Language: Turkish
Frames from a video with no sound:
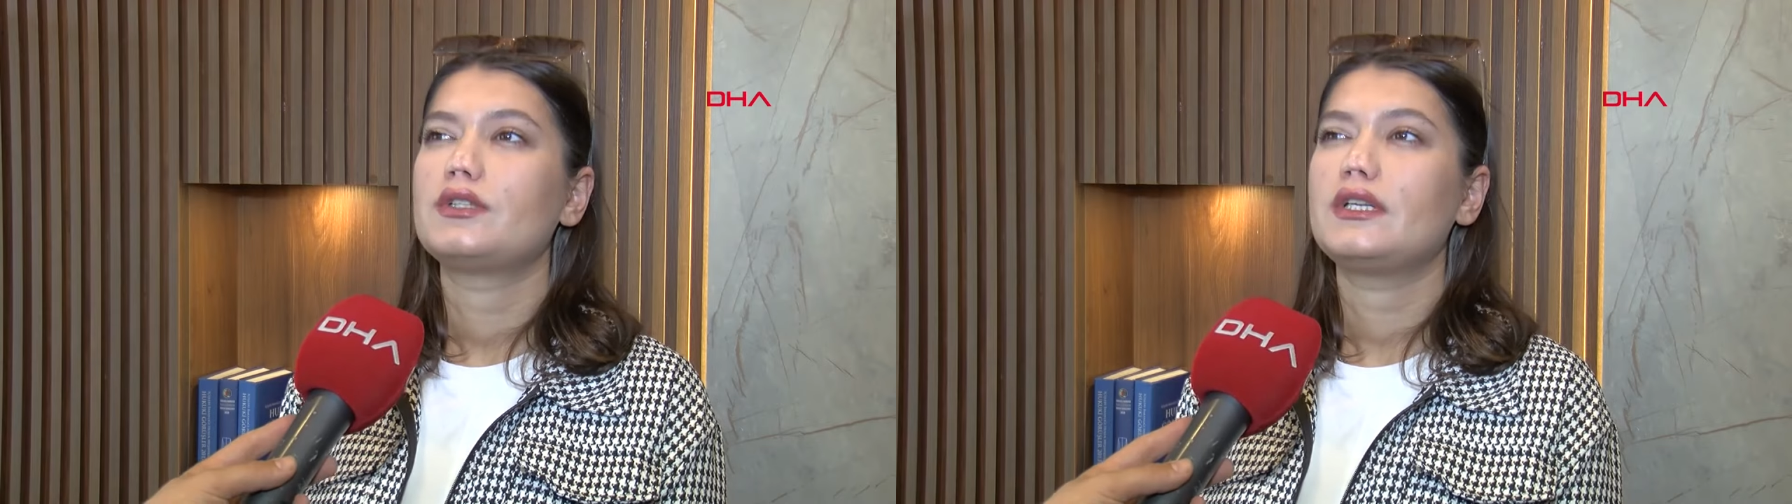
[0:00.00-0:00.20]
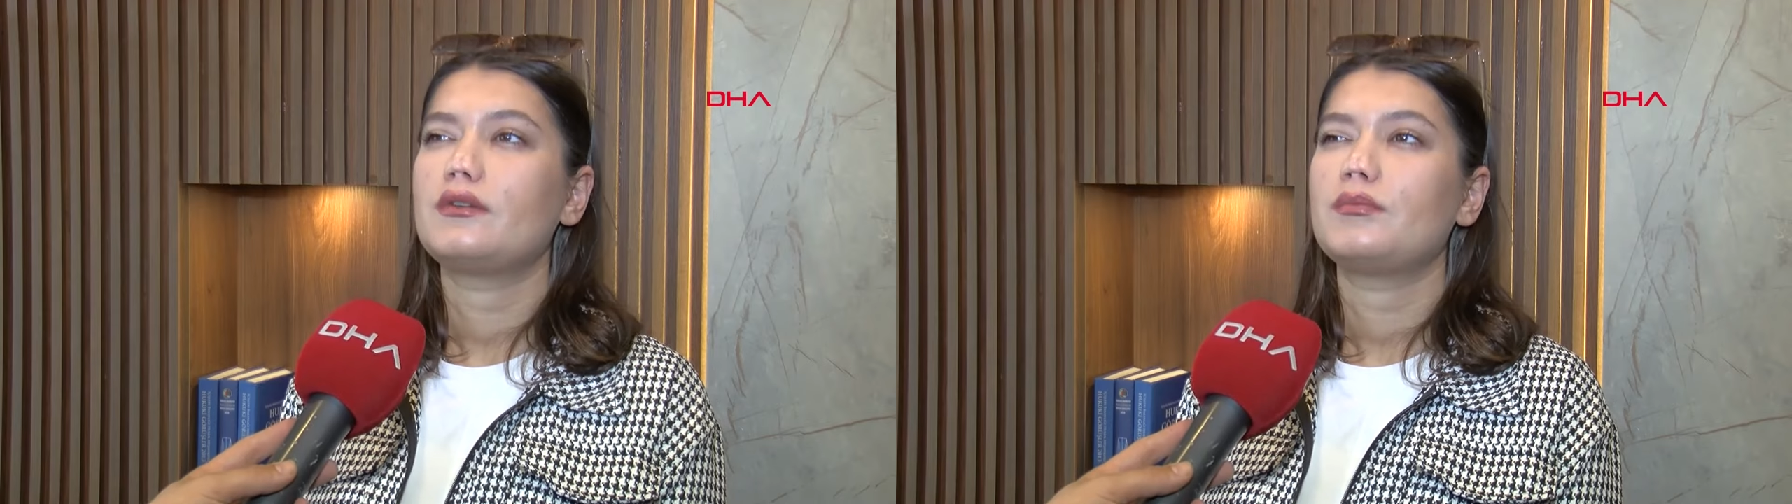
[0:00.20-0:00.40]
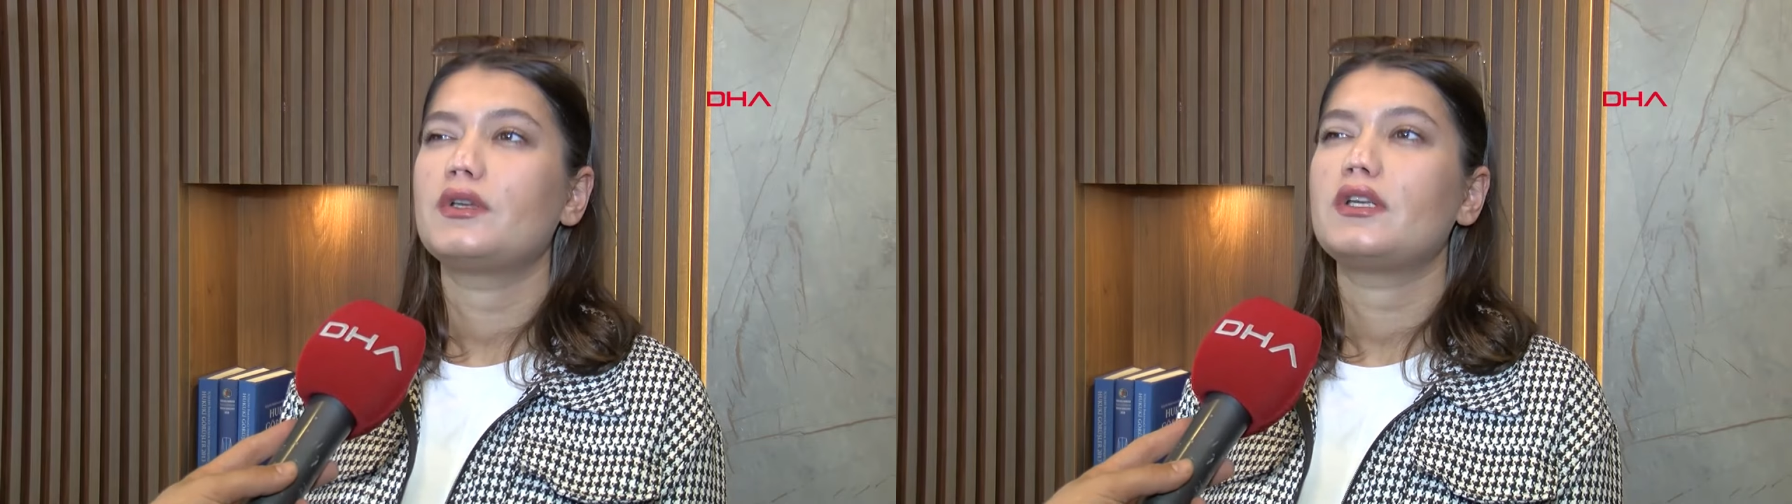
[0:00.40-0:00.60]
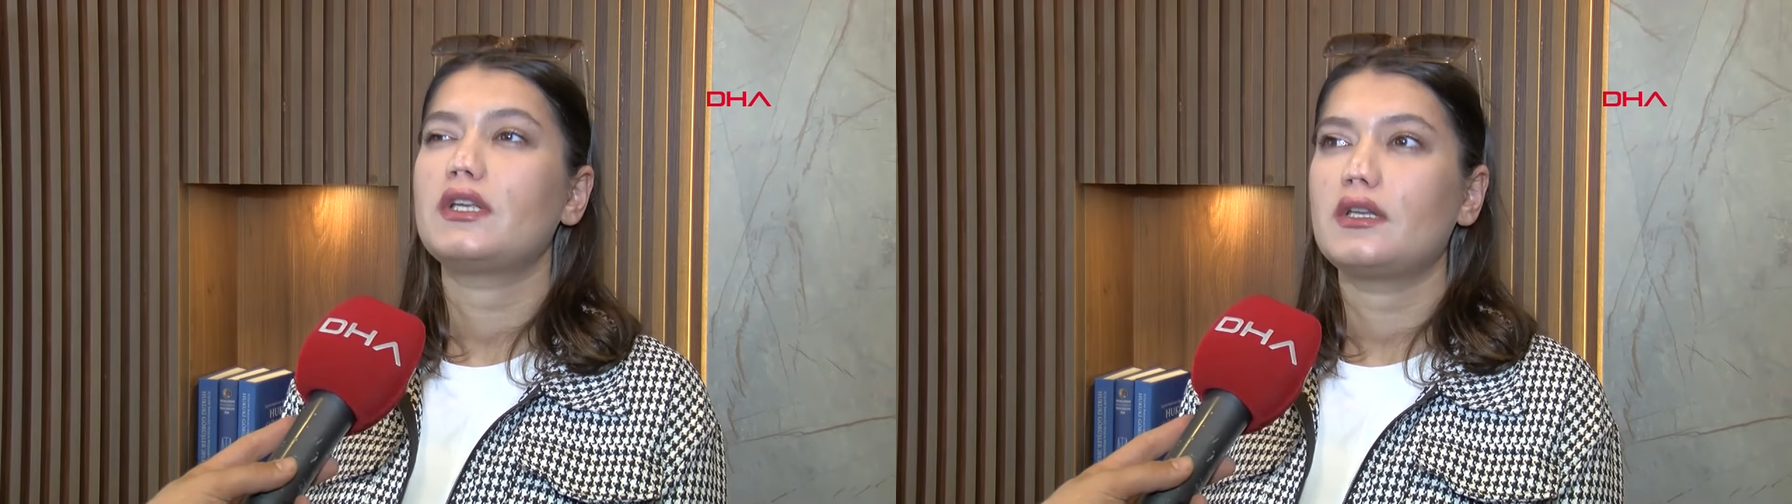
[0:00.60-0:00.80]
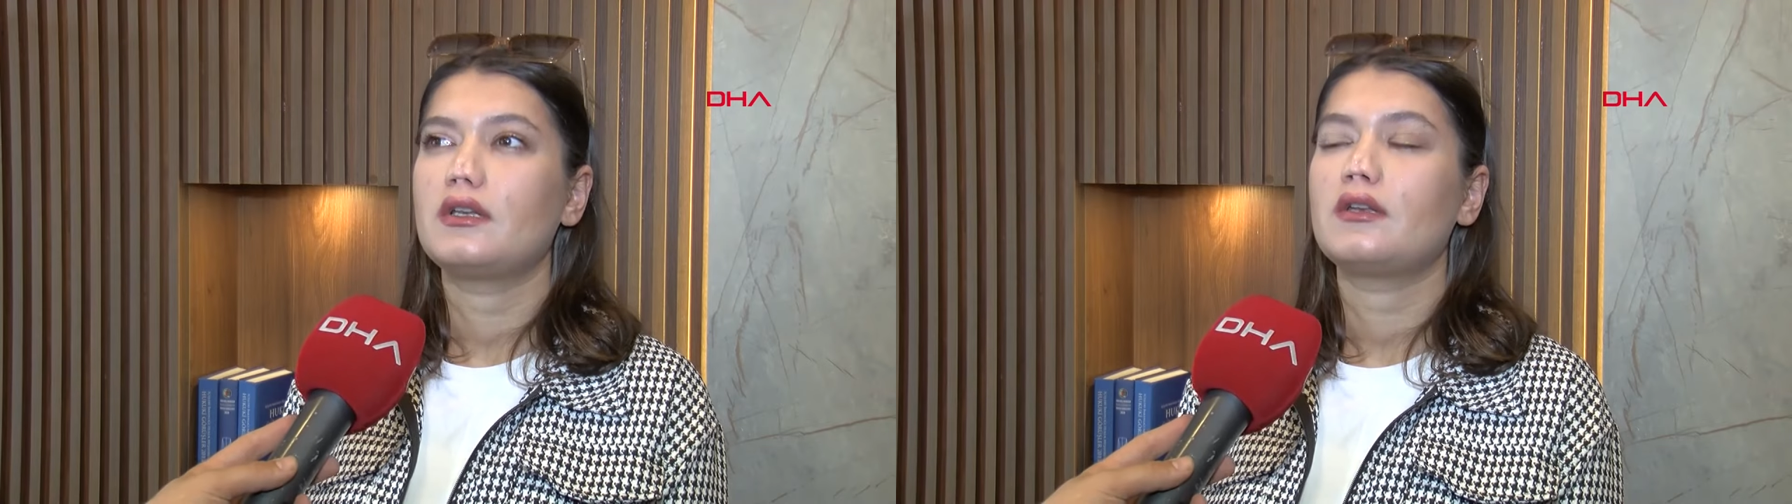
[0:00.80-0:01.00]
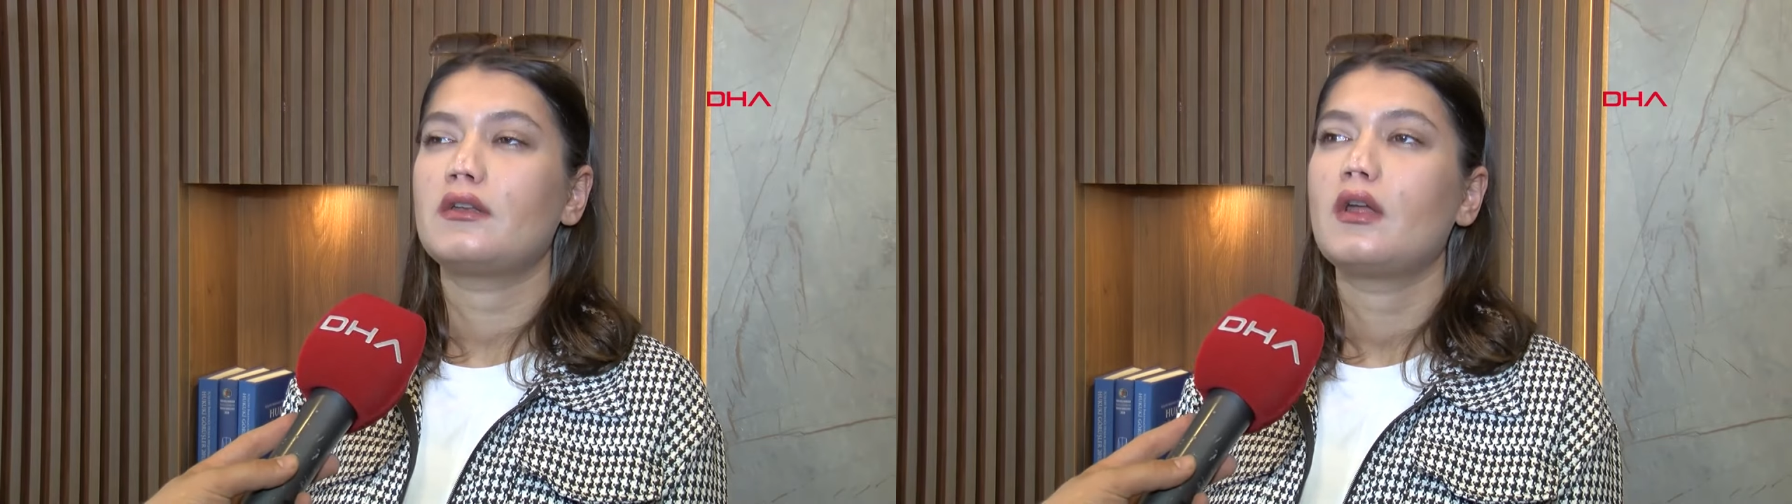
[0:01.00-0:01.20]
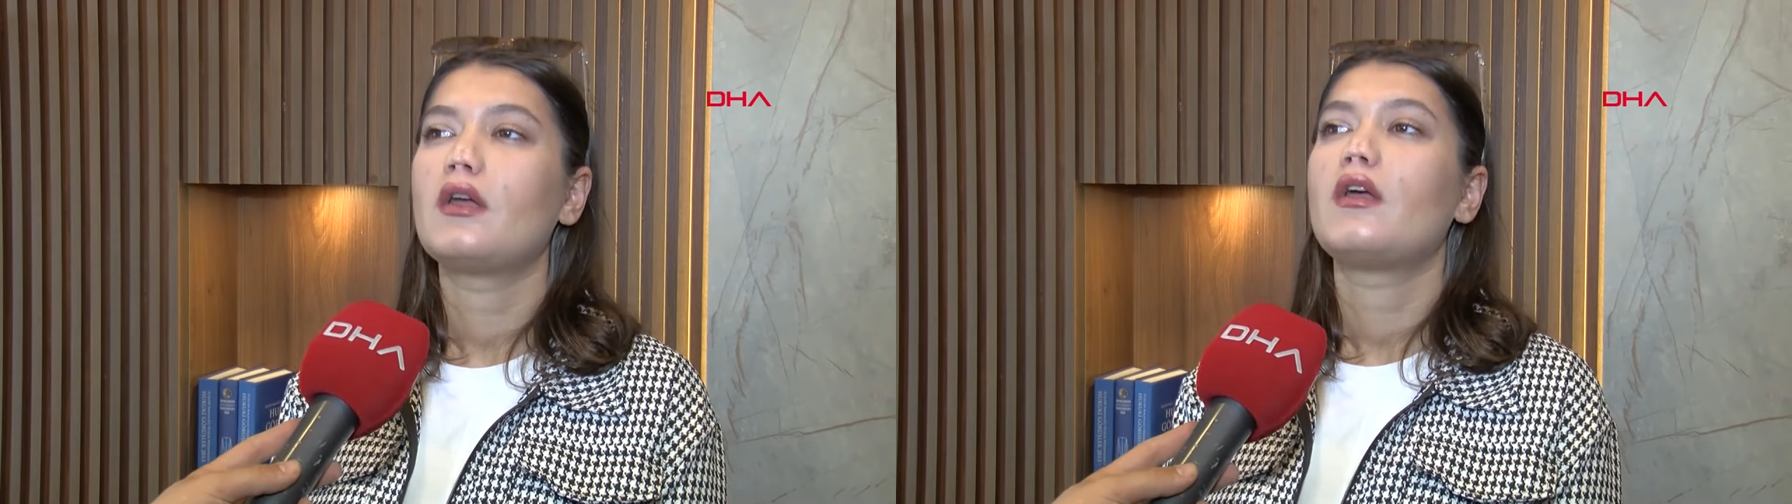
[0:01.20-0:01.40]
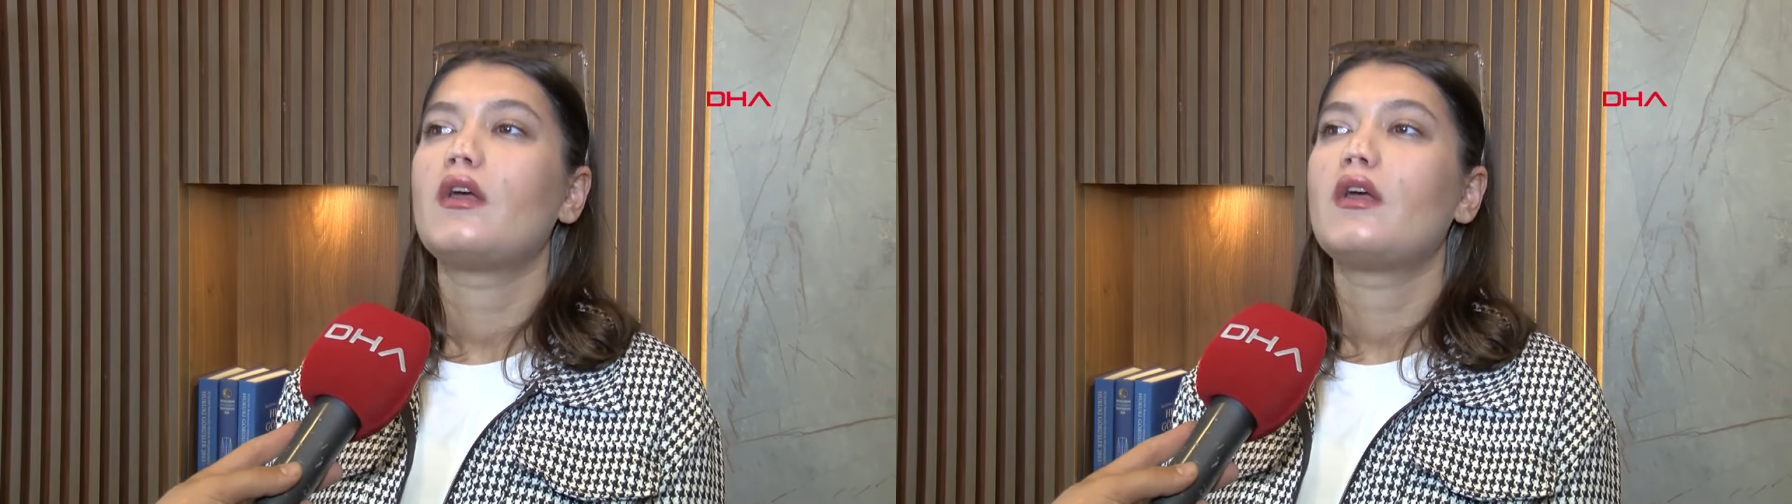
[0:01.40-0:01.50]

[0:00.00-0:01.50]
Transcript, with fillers: 2022'nin